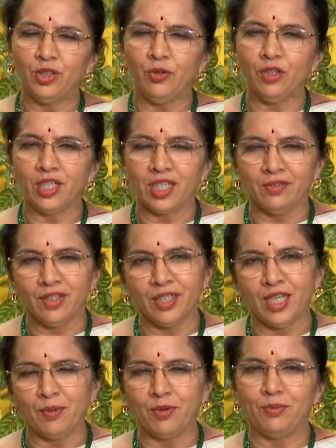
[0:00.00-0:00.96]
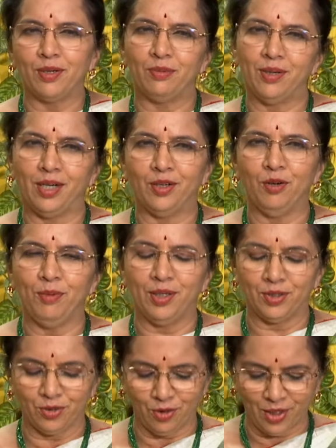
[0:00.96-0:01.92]
కూడా ఒక ఇరవై గ్రాముల పరిమాణంలో
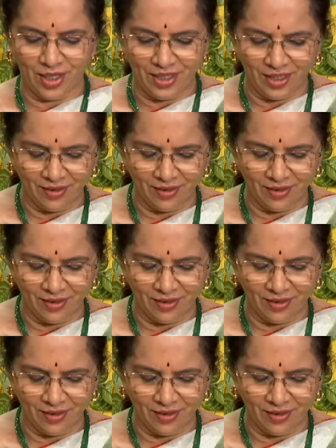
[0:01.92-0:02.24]
పెట్టుకోవాలి